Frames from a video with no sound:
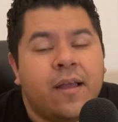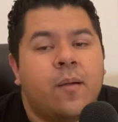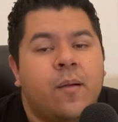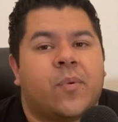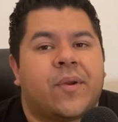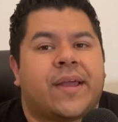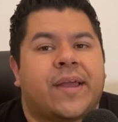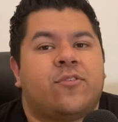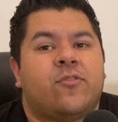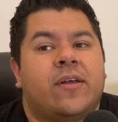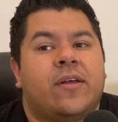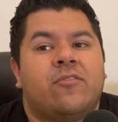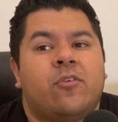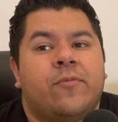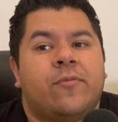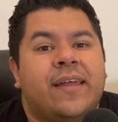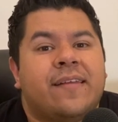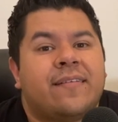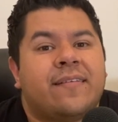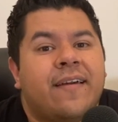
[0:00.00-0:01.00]
porque toda su
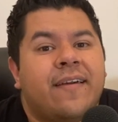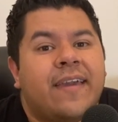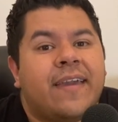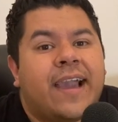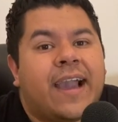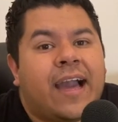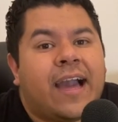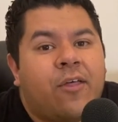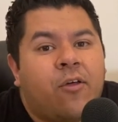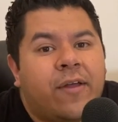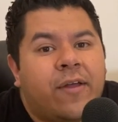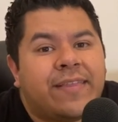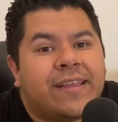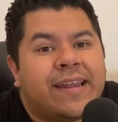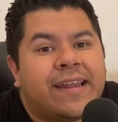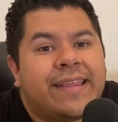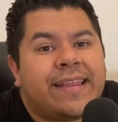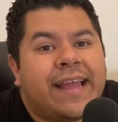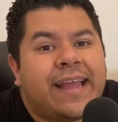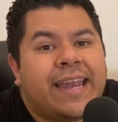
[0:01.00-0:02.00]
vida se ha dedicado a
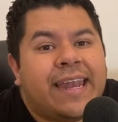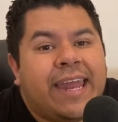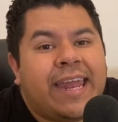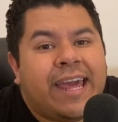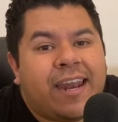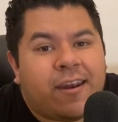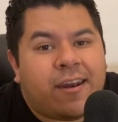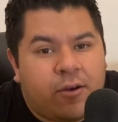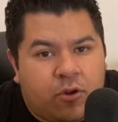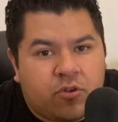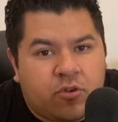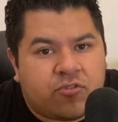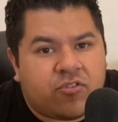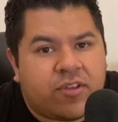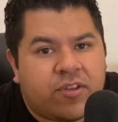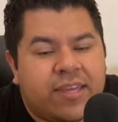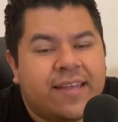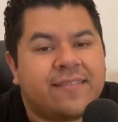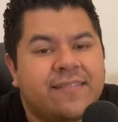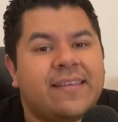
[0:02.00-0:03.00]

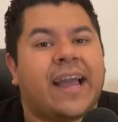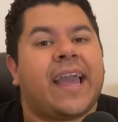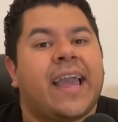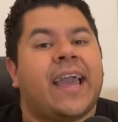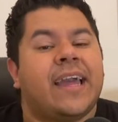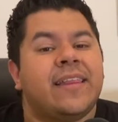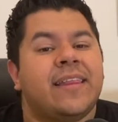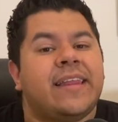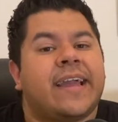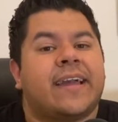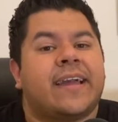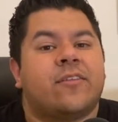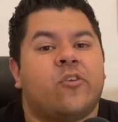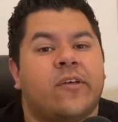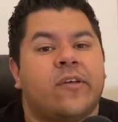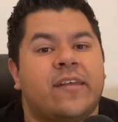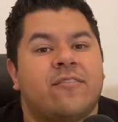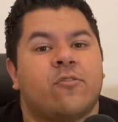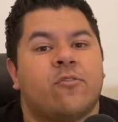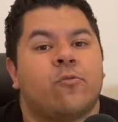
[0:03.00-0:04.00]
entretenernos y esta gente que
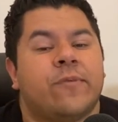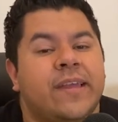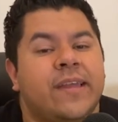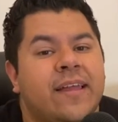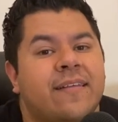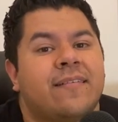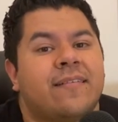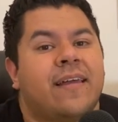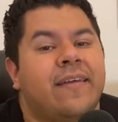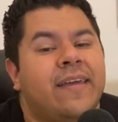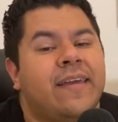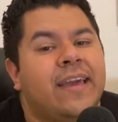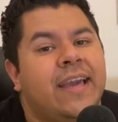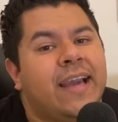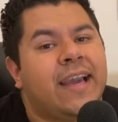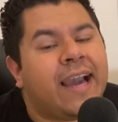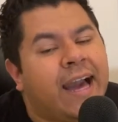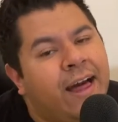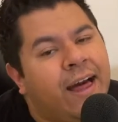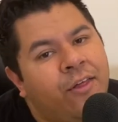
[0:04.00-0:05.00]
toda su vida se ha
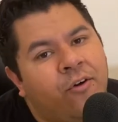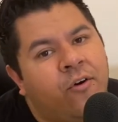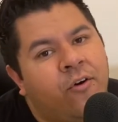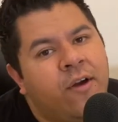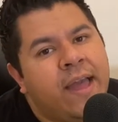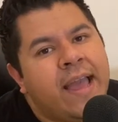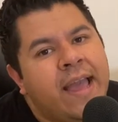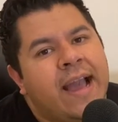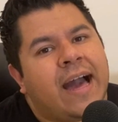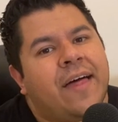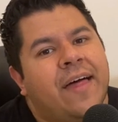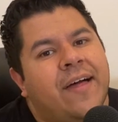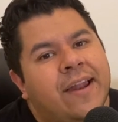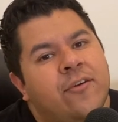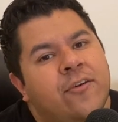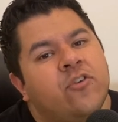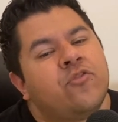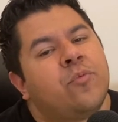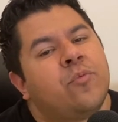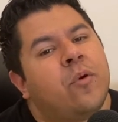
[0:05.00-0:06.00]
dedicado a
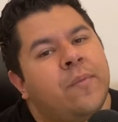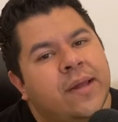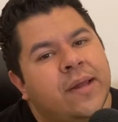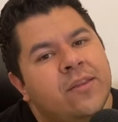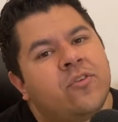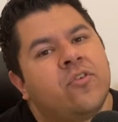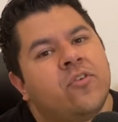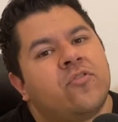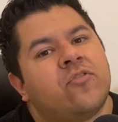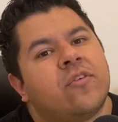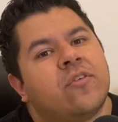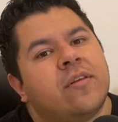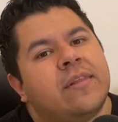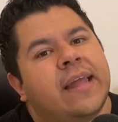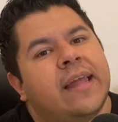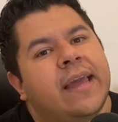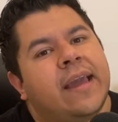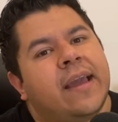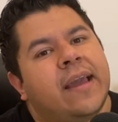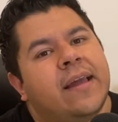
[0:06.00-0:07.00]
darnos momentos
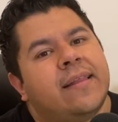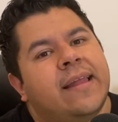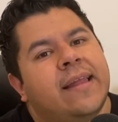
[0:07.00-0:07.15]
de,